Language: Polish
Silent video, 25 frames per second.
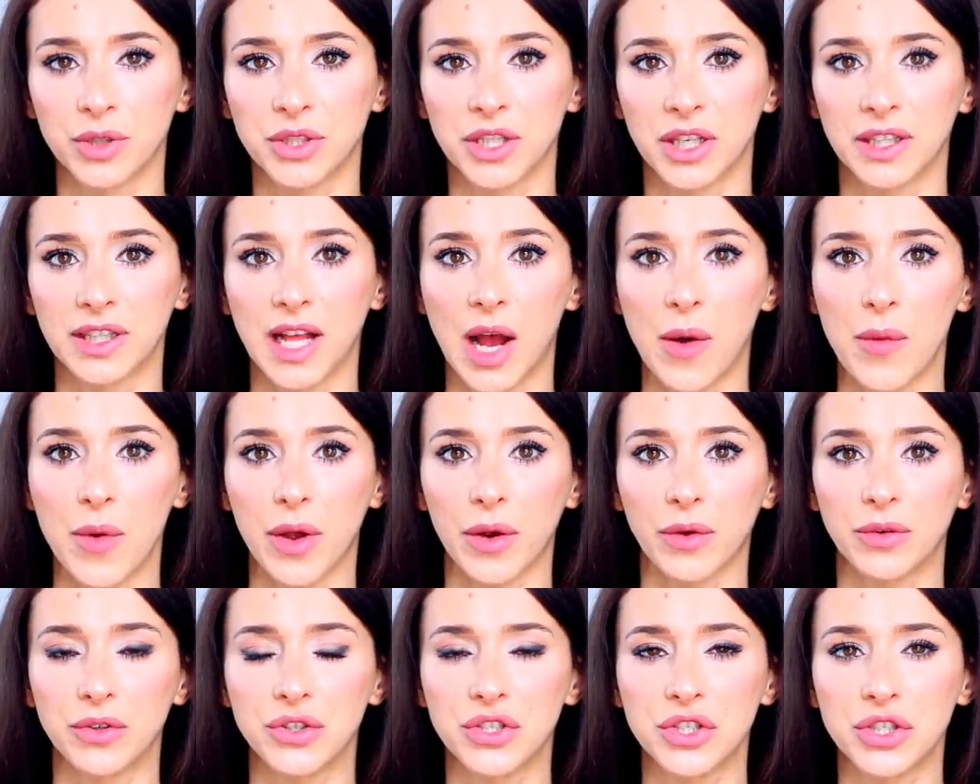posiadały
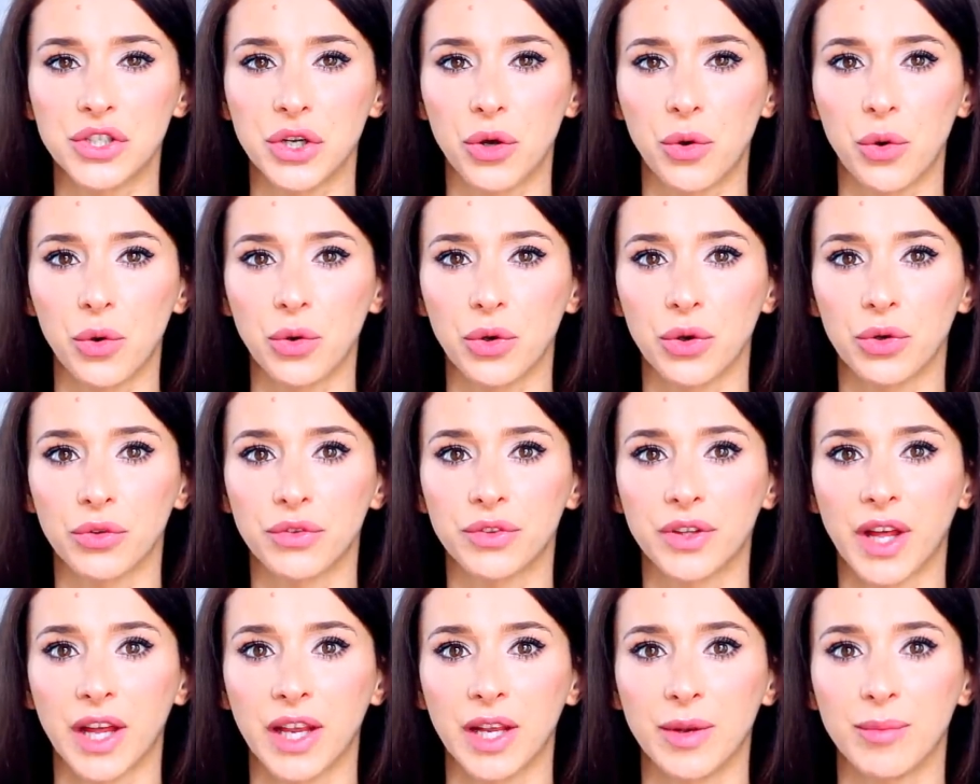jakąś szczególną
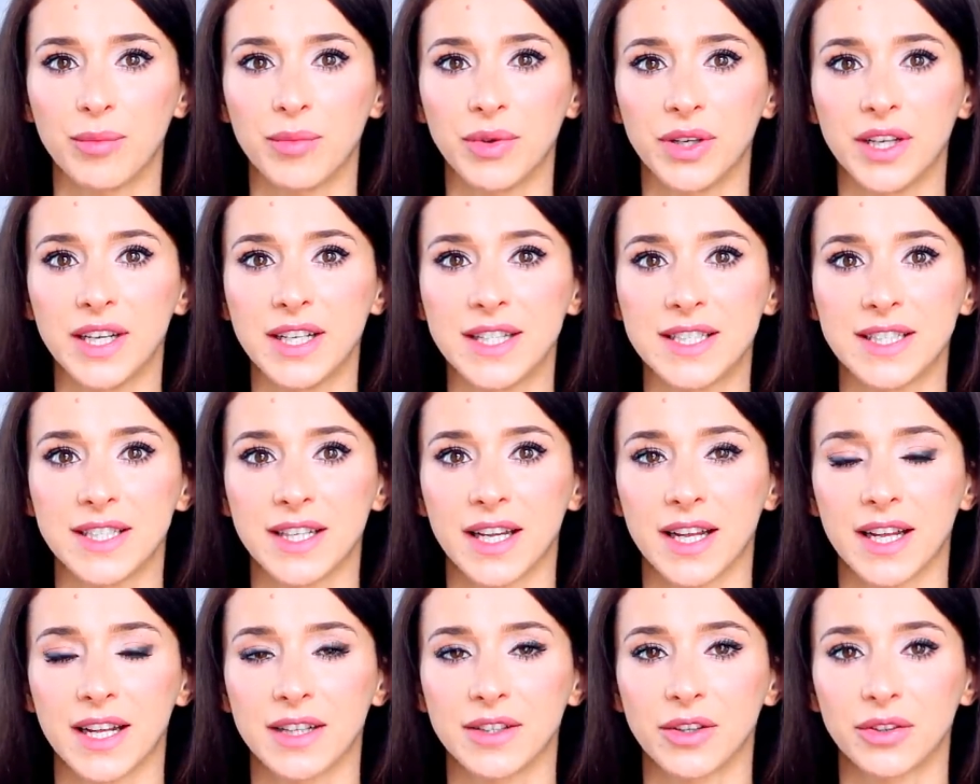
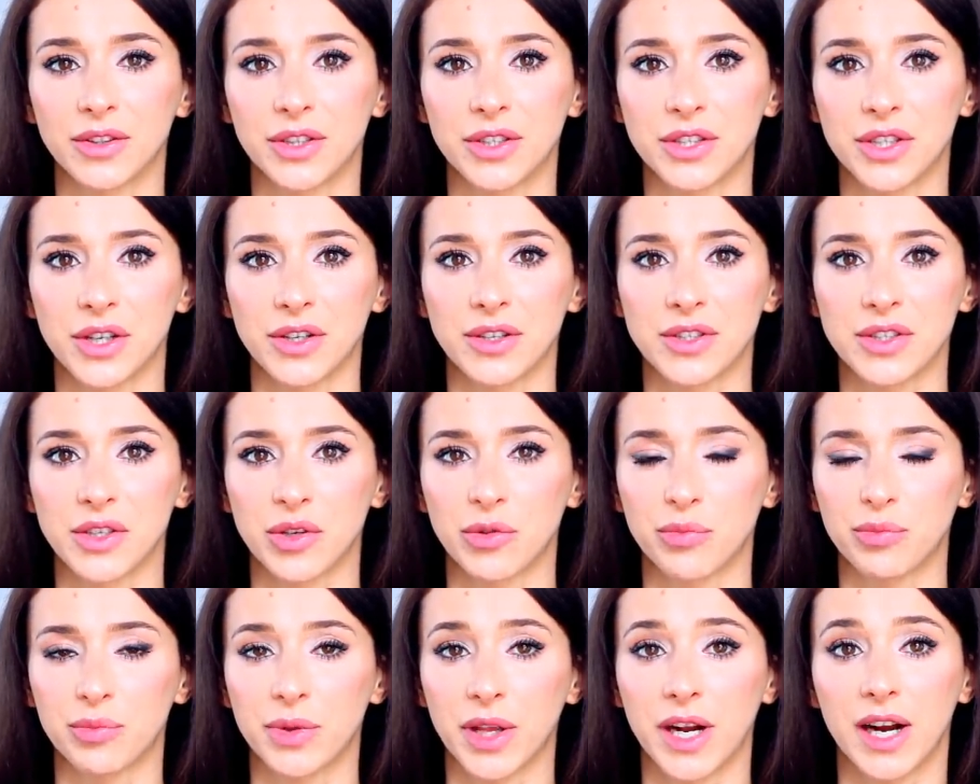tajemnicę
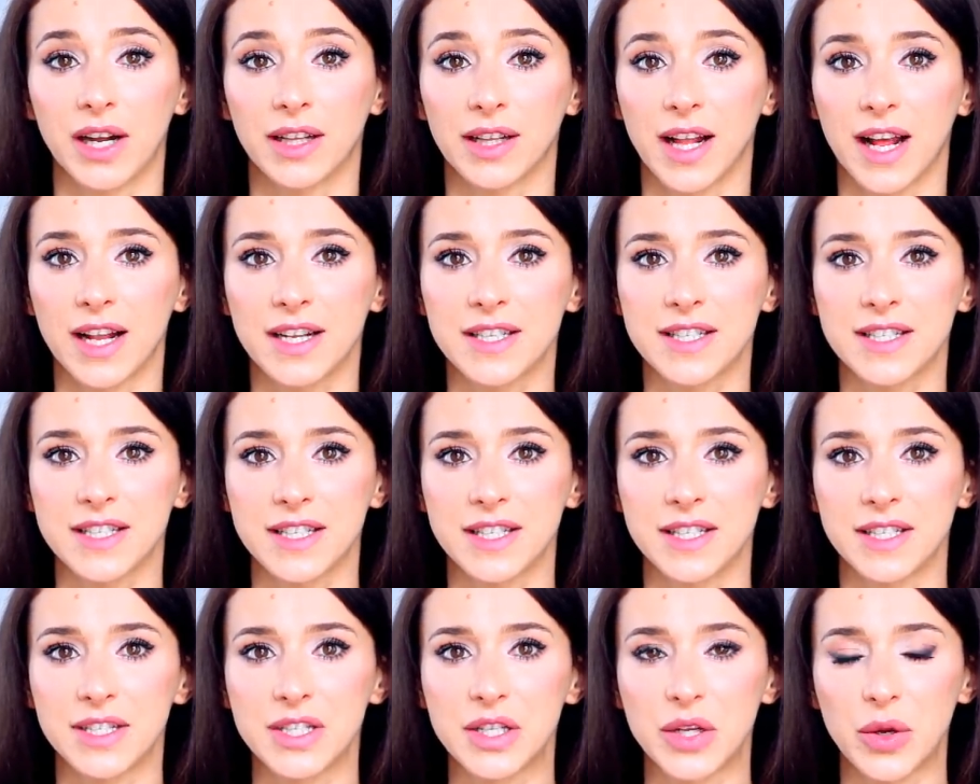dotyczącą
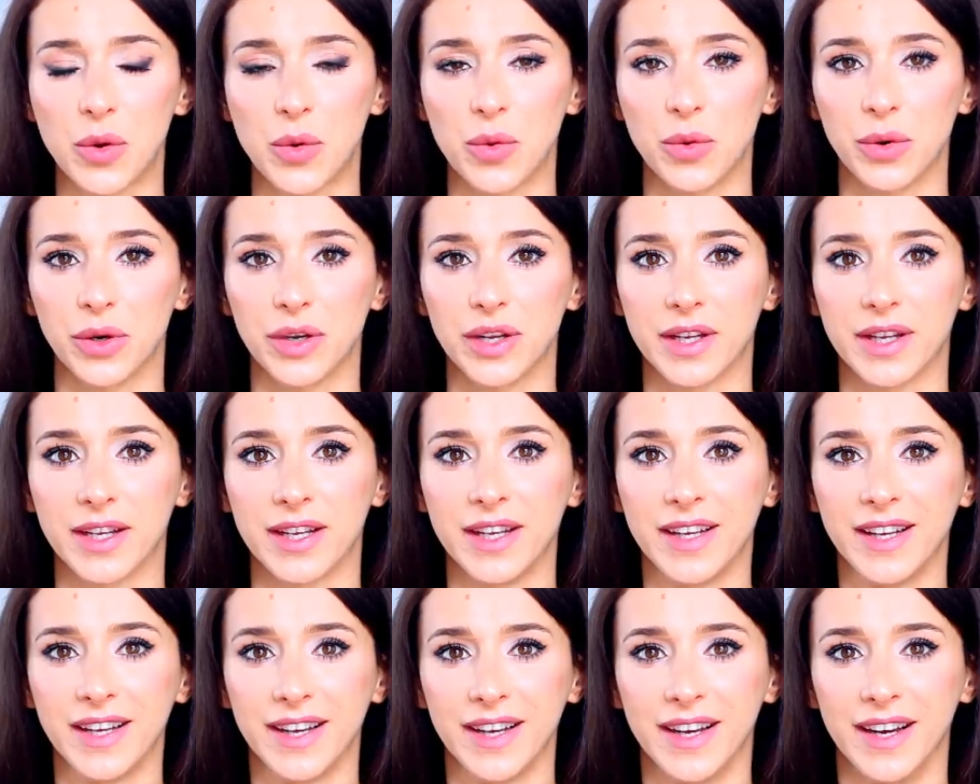pielęgnacji skóry,
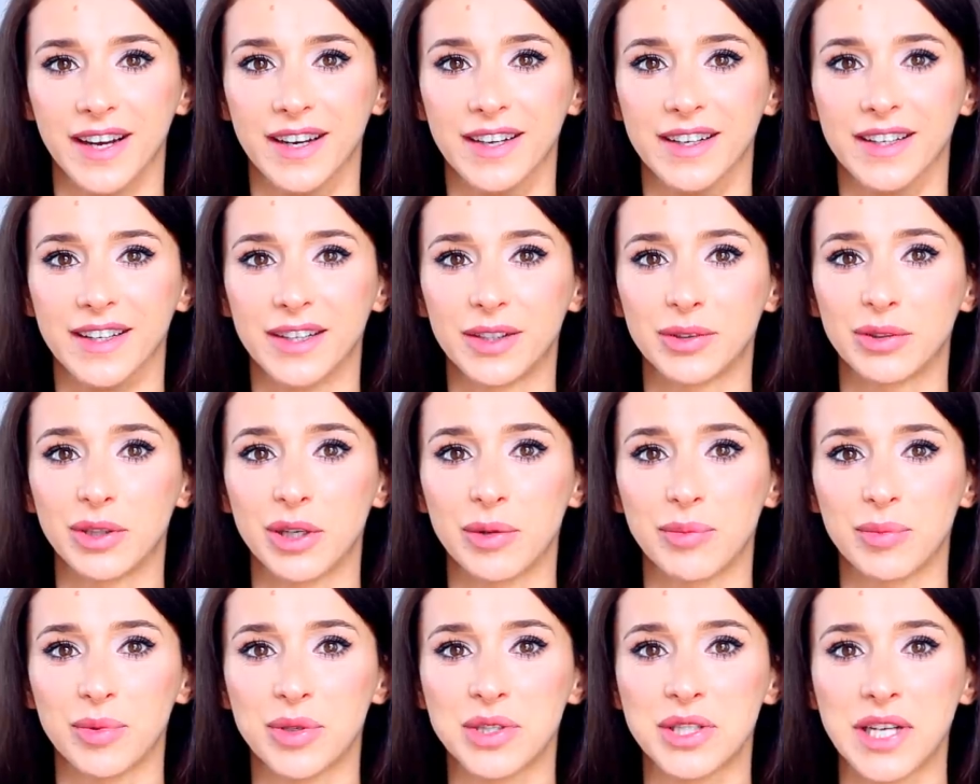
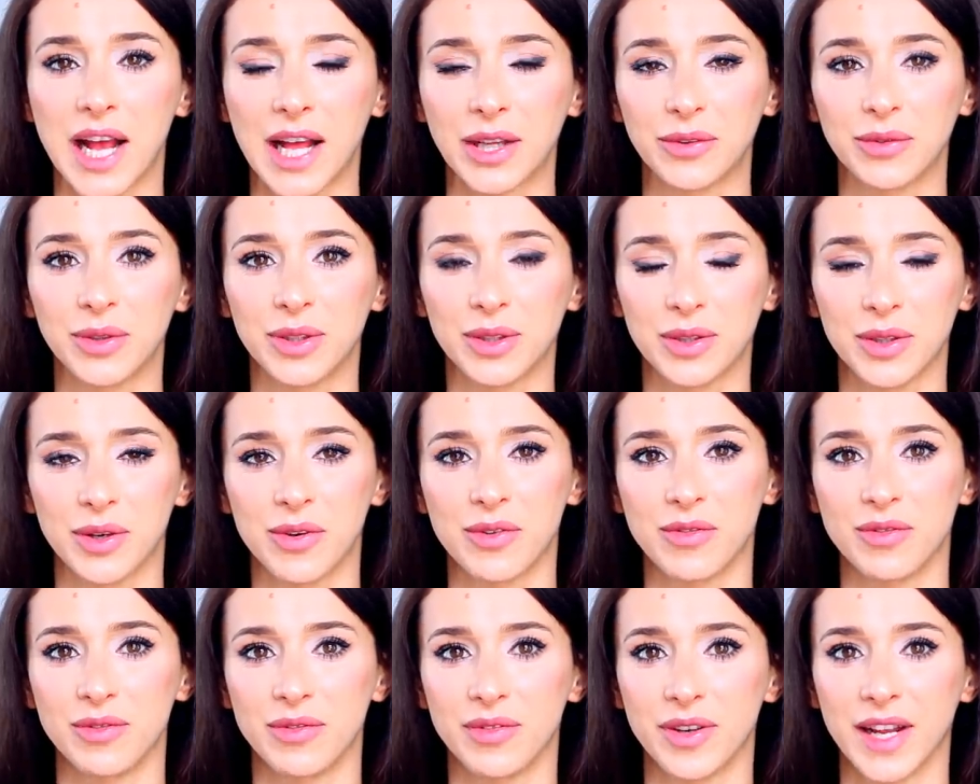które posiadły
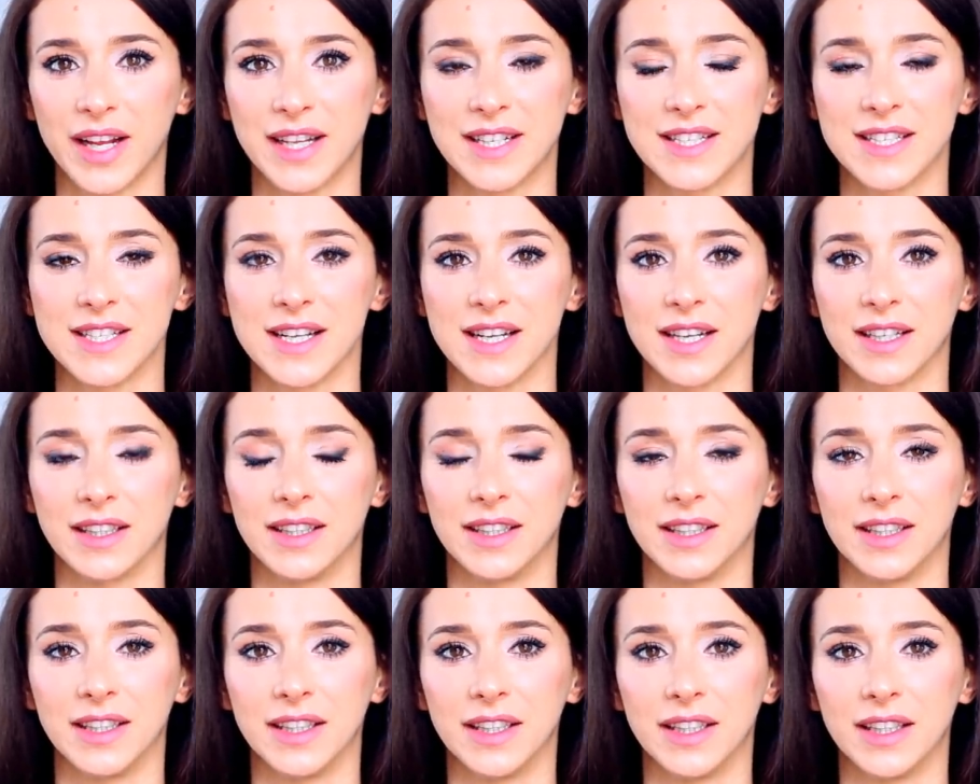tą wiedzę
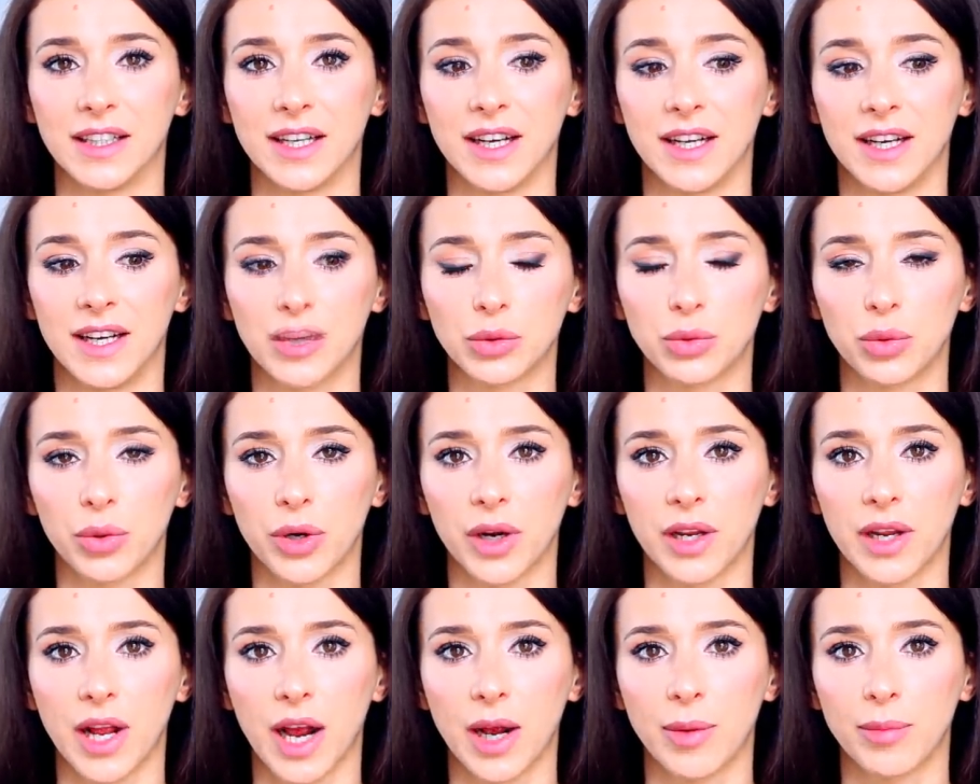i
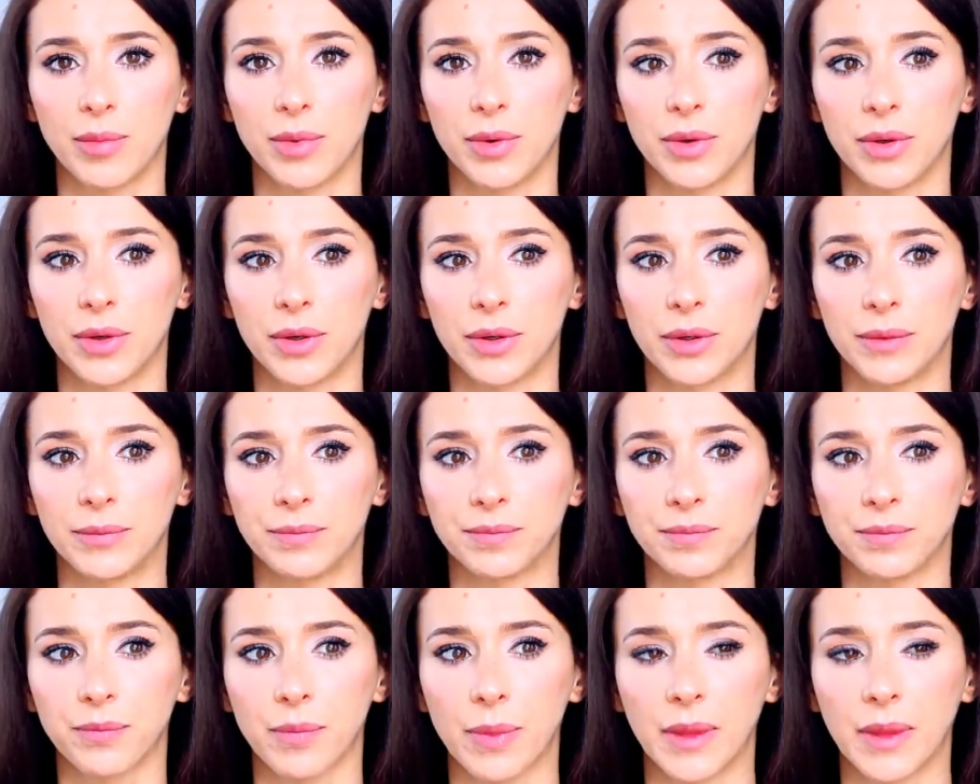które jakby.